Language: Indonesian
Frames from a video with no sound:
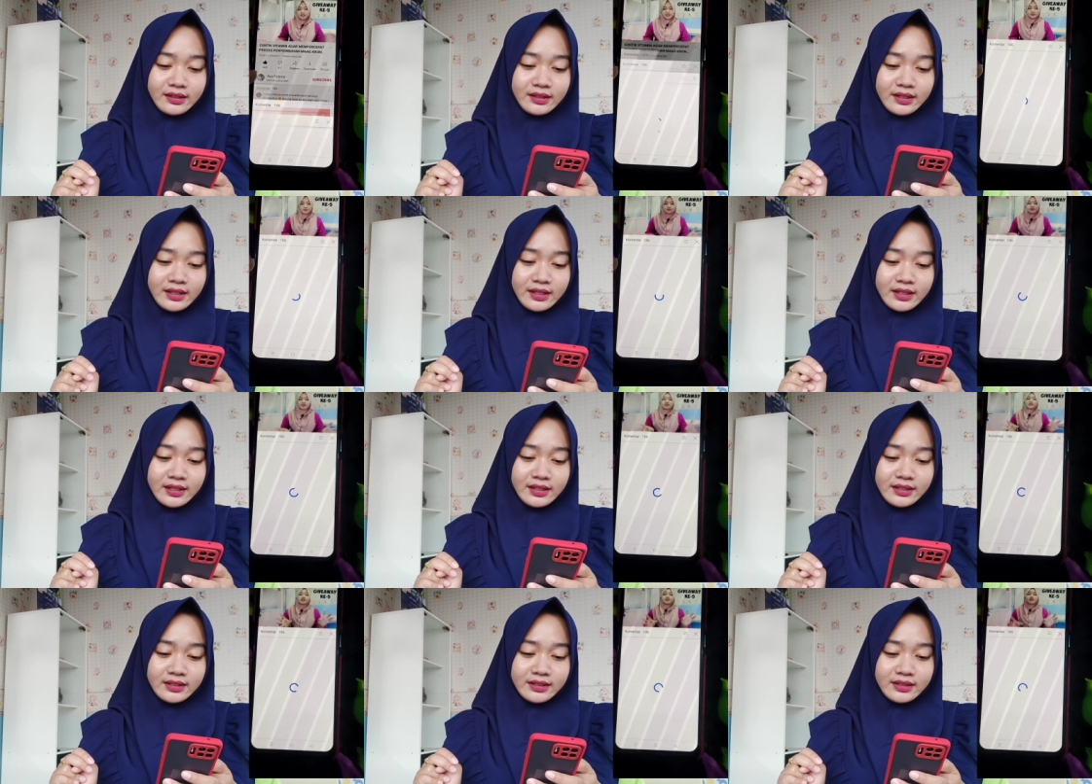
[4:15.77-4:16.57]

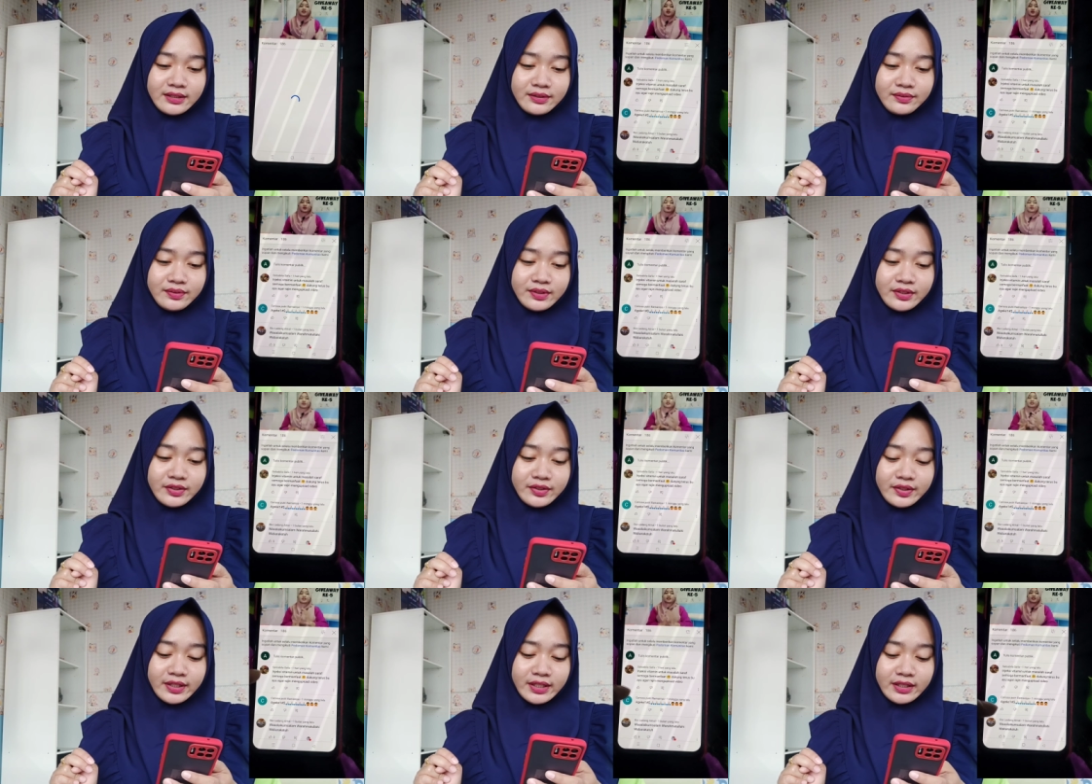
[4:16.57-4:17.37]
ya, di
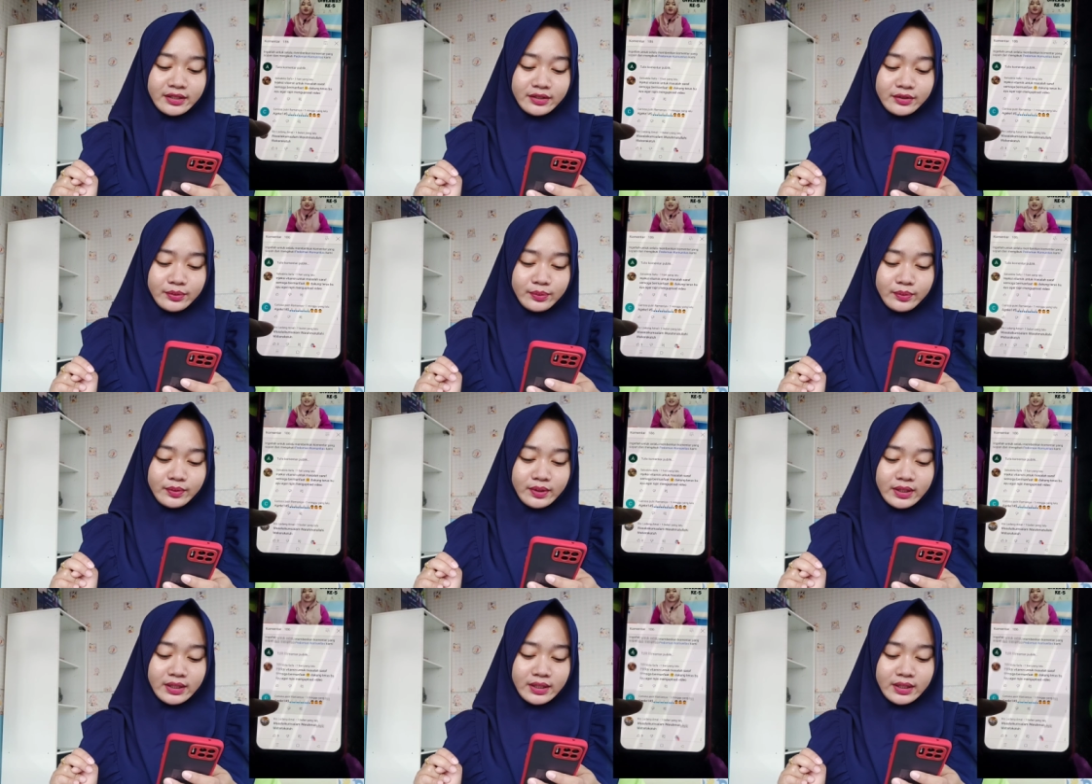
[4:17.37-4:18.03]
video yang kedua